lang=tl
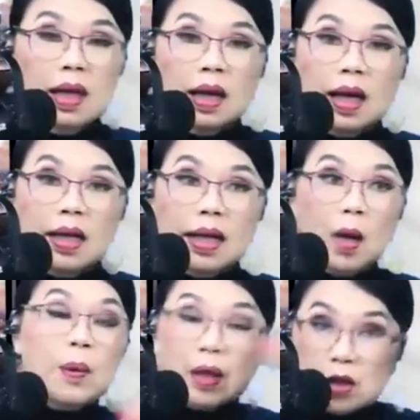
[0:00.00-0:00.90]
ay,
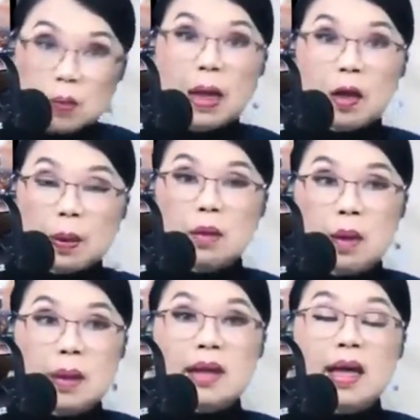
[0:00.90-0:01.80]
um, si bago pa yung
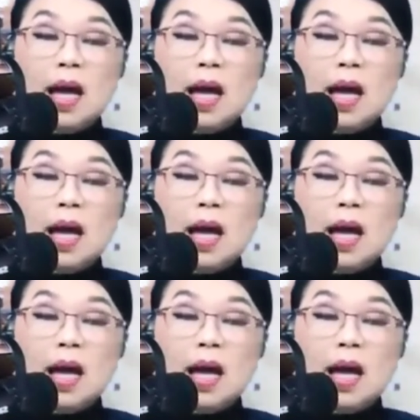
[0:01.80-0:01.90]
mamatay,